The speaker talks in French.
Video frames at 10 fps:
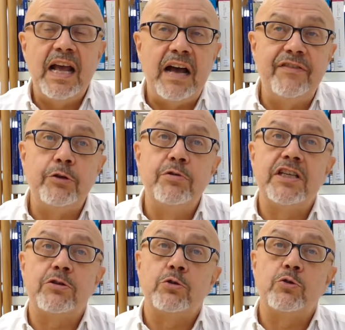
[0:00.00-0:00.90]
avec une
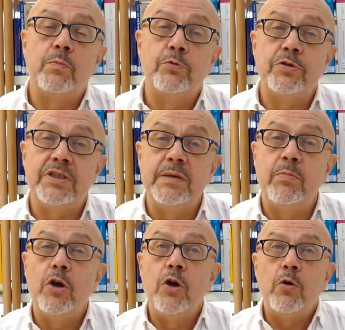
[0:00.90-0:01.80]
extension
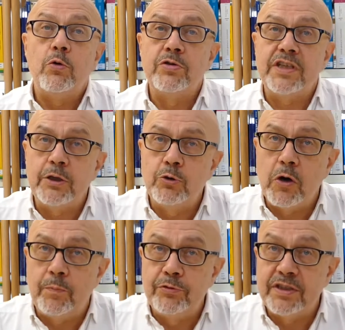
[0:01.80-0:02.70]
possible au sein du
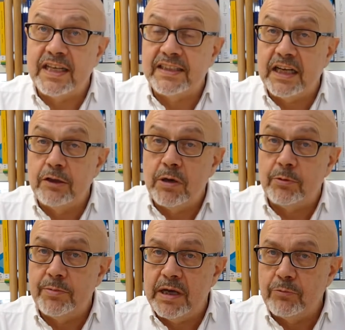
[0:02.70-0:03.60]
corpus théâtral de la
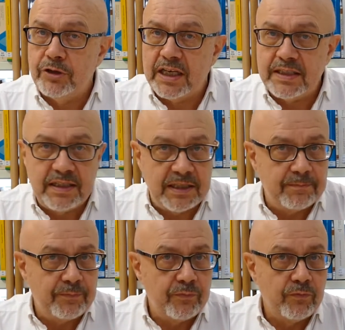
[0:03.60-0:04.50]
première modernité.
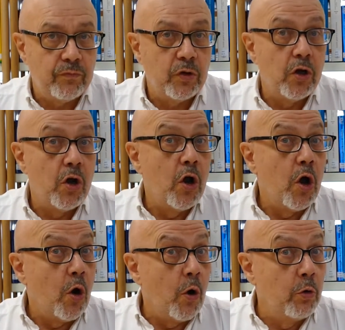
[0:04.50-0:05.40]

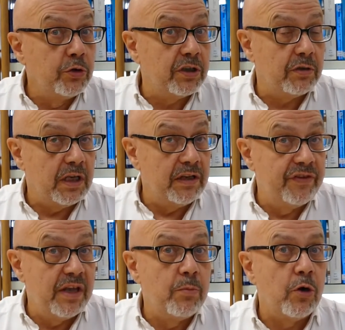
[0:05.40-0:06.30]
Autre
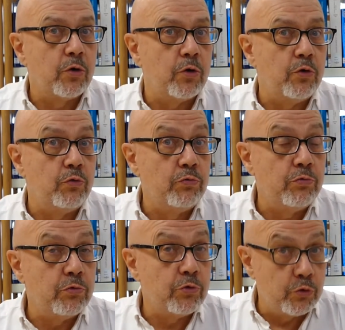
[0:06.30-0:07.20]
événement que nous
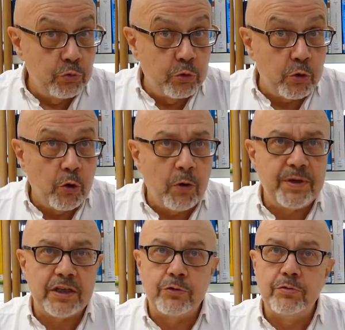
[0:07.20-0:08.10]
soutenons,
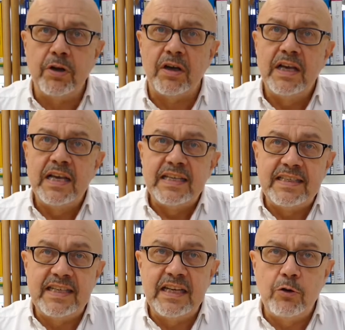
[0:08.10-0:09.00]
bien sûr,
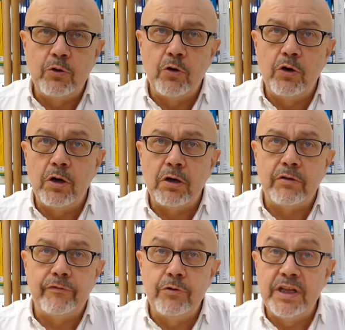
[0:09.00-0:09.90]
c'est le
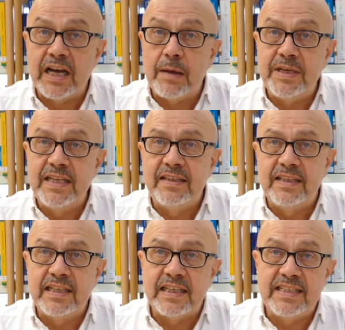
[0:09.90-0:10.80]
colloque
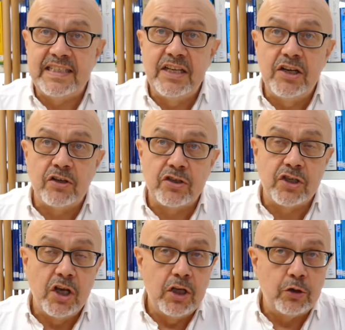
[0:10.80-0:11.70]
Vulnérabilité et
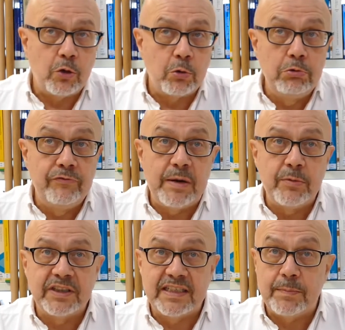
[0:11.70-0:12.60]
résilience dans le
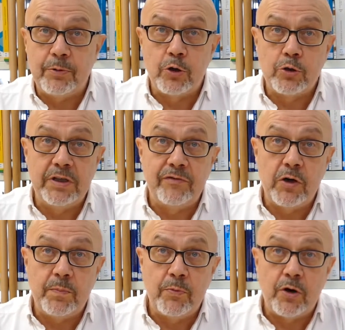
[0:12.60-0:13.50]
renouvellement des approches du
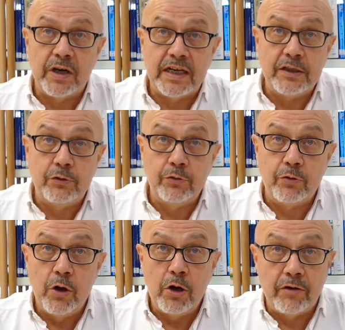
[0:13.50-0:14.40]
développement et
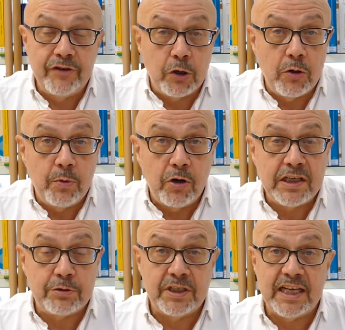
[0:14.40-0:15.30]
de l'environnement
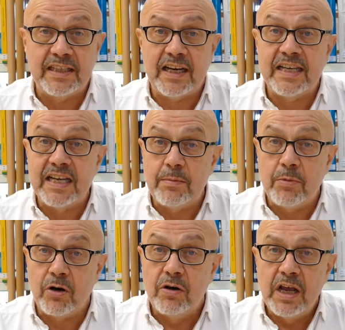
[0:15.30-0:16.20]
qui se tiendra
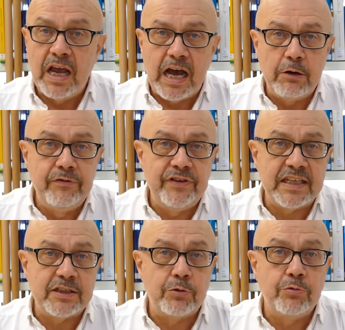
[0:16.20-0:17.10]
également à
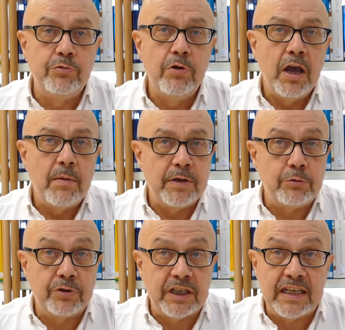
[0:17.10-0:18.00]
l'UVSQ, mais
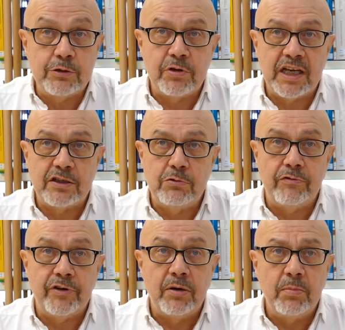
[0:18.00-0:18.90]
du 13 au 15
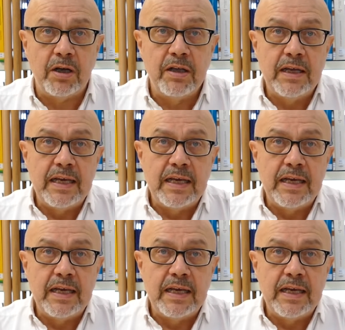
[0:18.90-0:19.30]
novembre,